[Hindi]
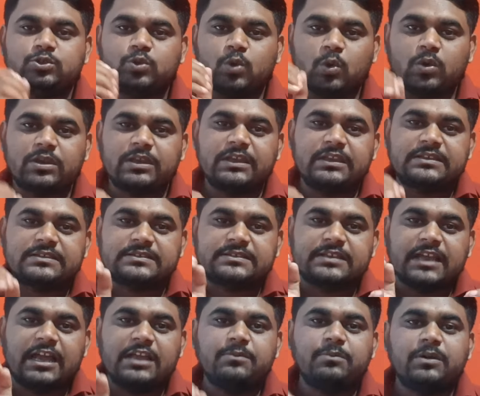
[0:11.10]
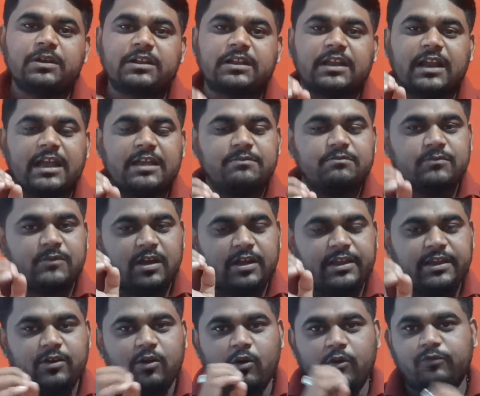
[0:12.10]
जो कि साइबर क्राइम का
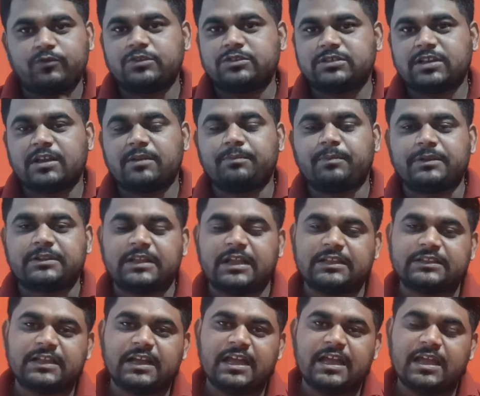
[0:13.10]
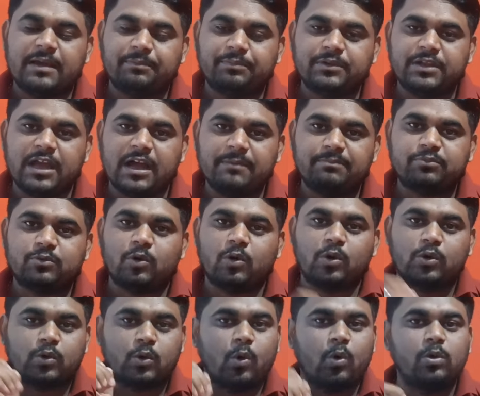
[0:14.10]
एक ऑफिसर बताता है अपने आप को
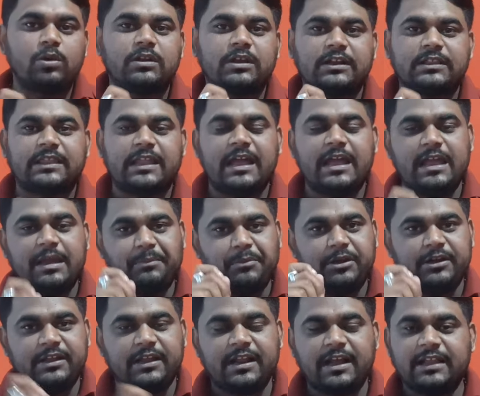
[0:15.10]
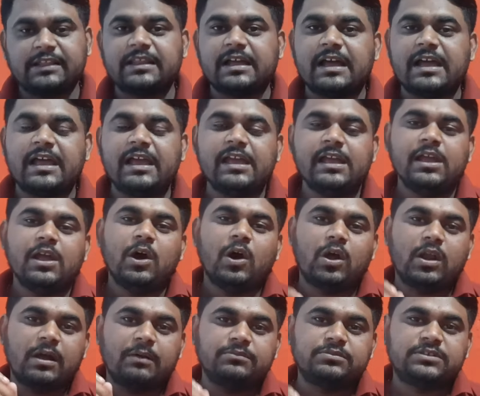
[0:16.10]
और कॉल करता है हमें डराता है
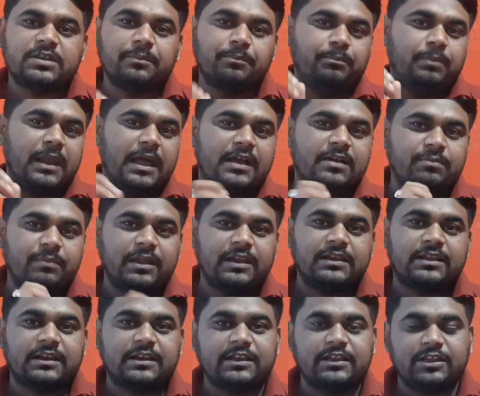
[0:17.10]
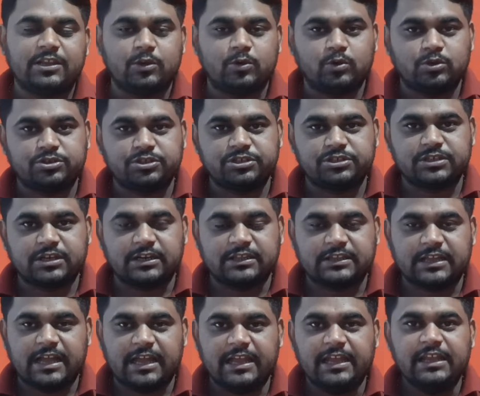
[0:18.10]
और हमसे ब्लैकमेल करने की कोशिश
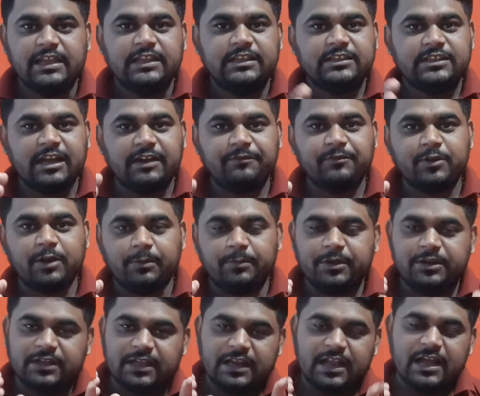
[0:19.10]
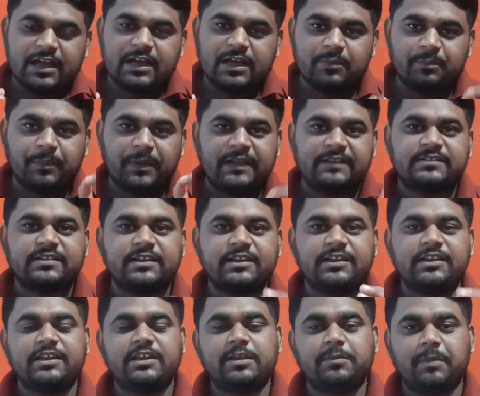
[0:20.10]
करता है या फिर हमें डरा कर पैसे
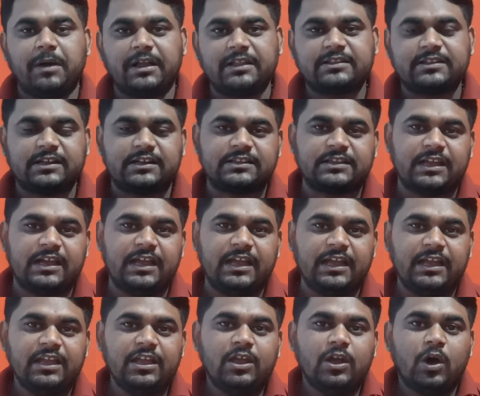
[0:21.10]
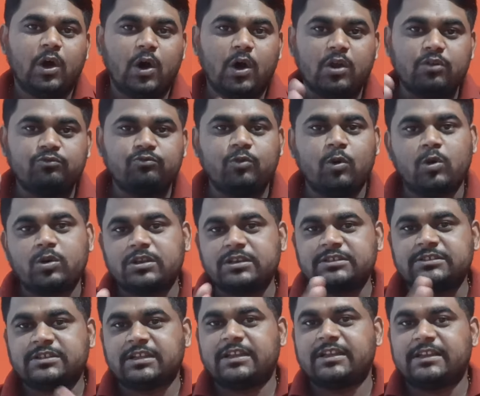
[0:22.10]
लेने की बात करता है और वो
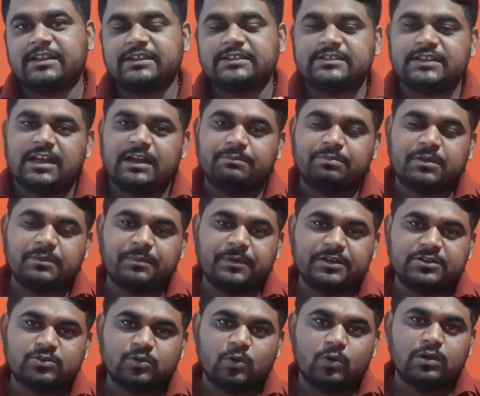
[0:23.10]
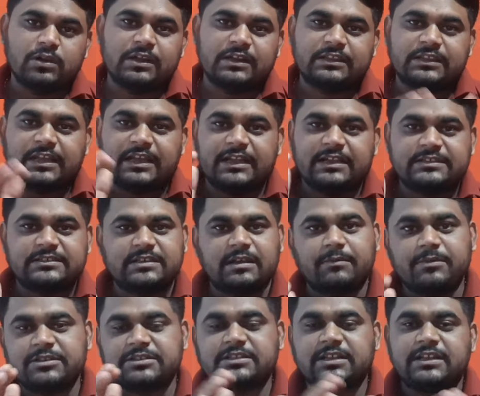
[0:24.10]
किस तरीके से आपके पास कॉल करता है
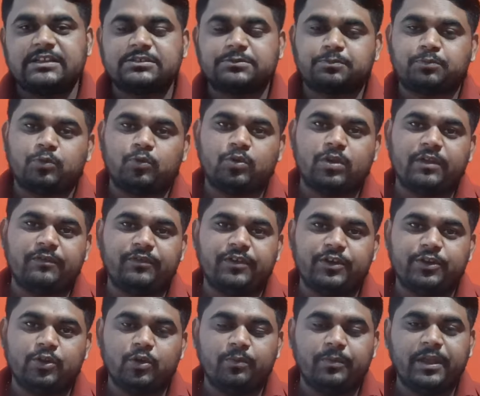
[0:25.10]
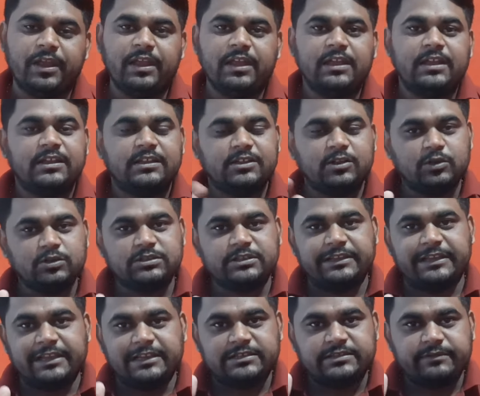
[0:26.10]
समझते हैं इस पूरे वीडियो में तो
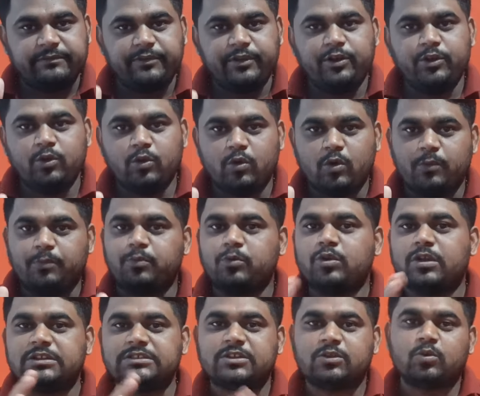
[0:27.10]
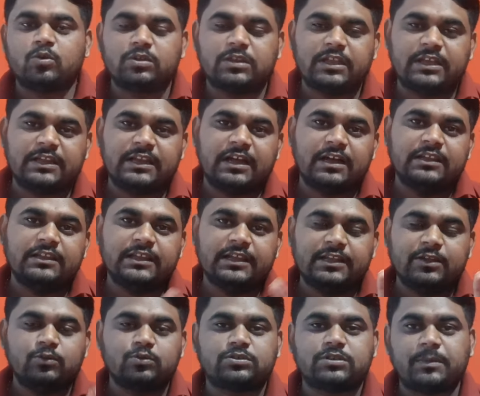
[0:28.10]
इसलिए इस वीडियो को पूरा ज़रूर देखना
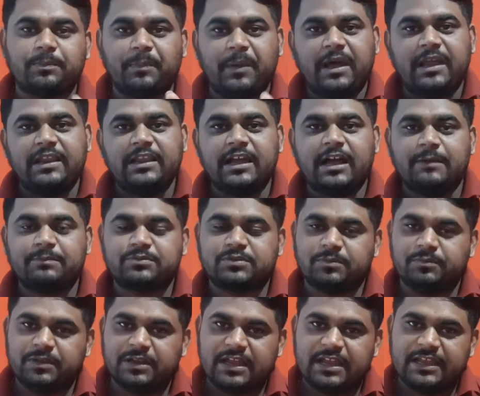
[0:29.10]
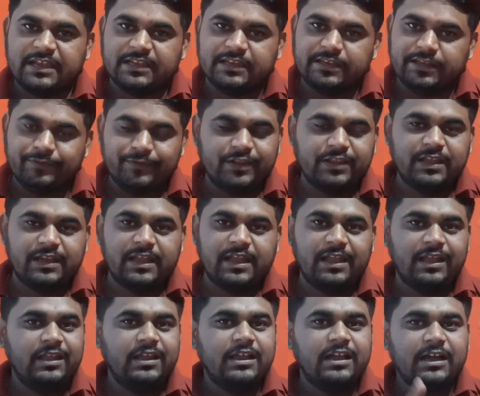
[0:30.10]
लेकिन उससे पहले आपसे मेरा एक निवेदन
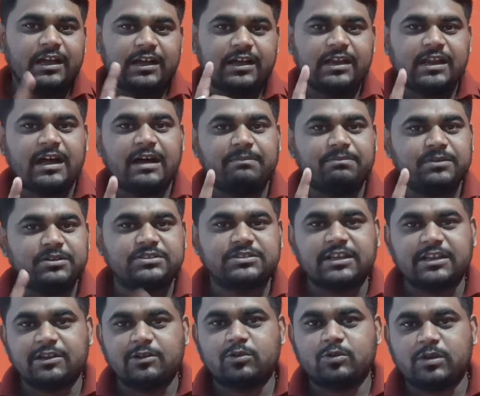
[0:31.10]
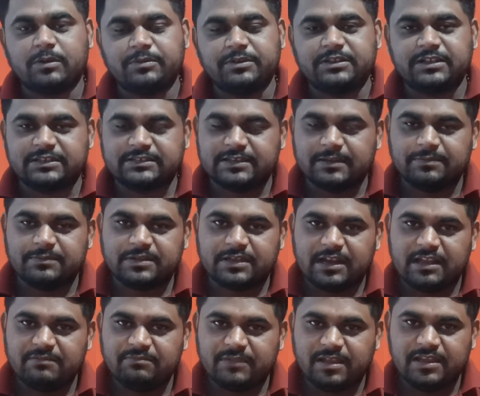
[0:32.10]
है अगर आपने चैनल को अभी तक
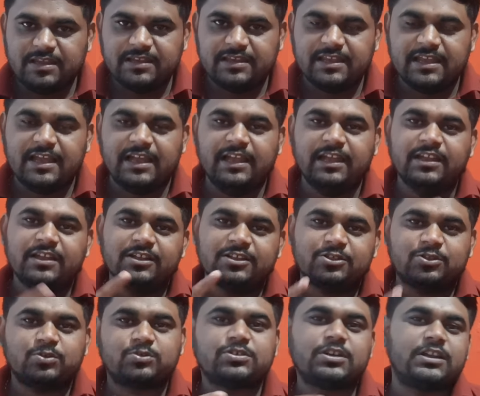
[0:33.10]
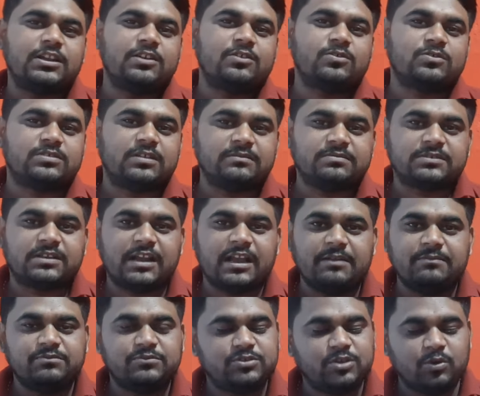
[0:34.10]
सब्सक्राइब नहीं किया है तो चैनल को
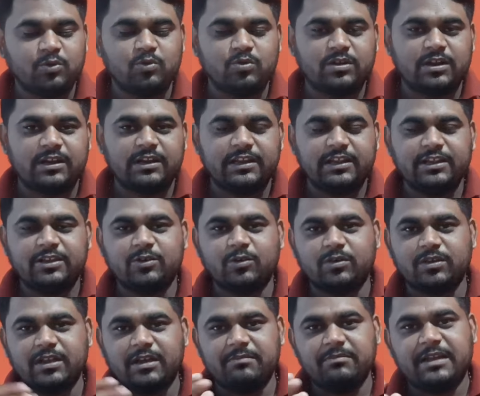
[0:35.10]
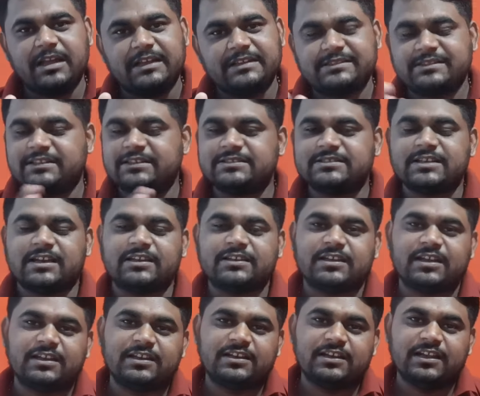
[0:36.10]
सब्सक्राइब जरूर कर लें क्योंकि हम ऐसी ही
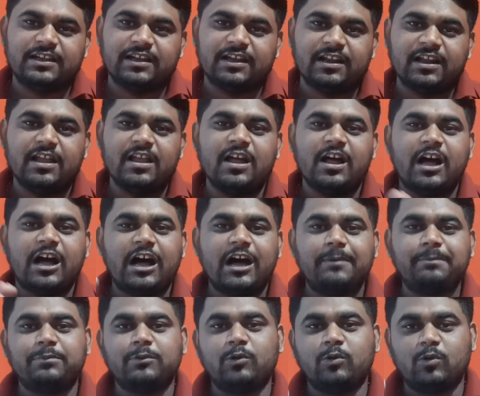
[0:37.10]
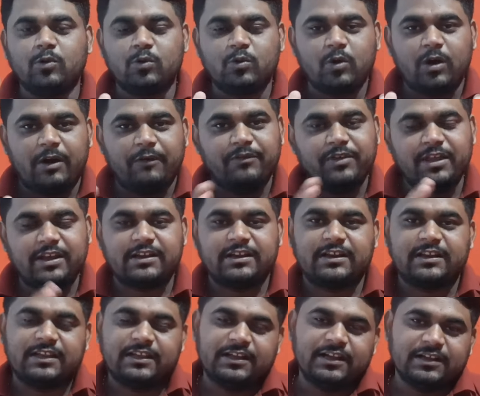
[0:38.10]
जानकारी लेकर आप लोगों को अवेयर
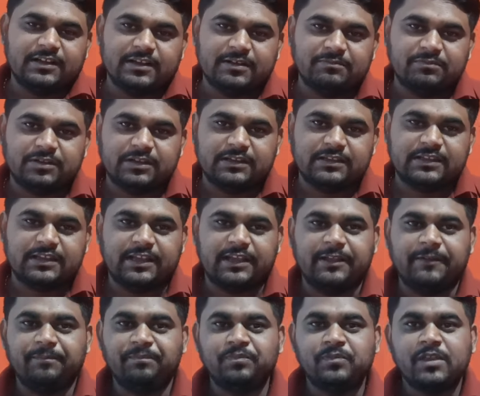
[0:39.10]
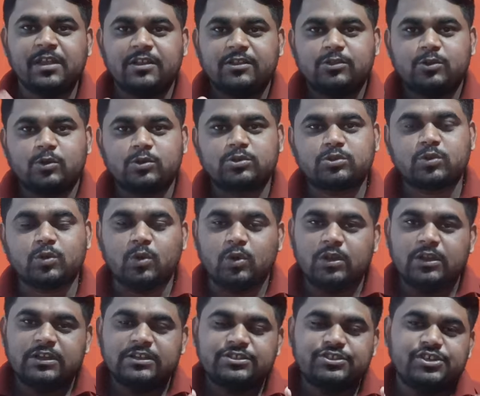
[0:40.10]
करने का काम करते हैं दोस्तों
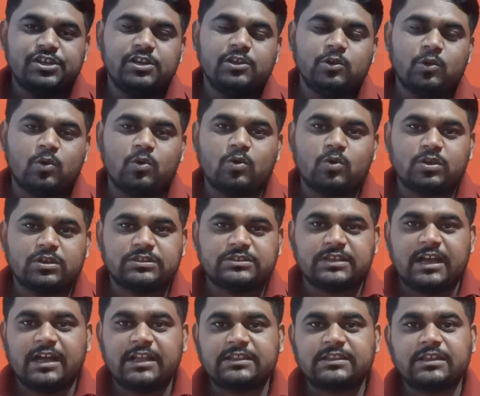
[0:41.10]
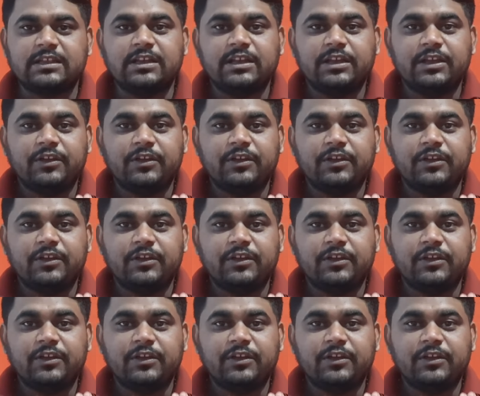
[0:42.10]
जिन लोगों के साथ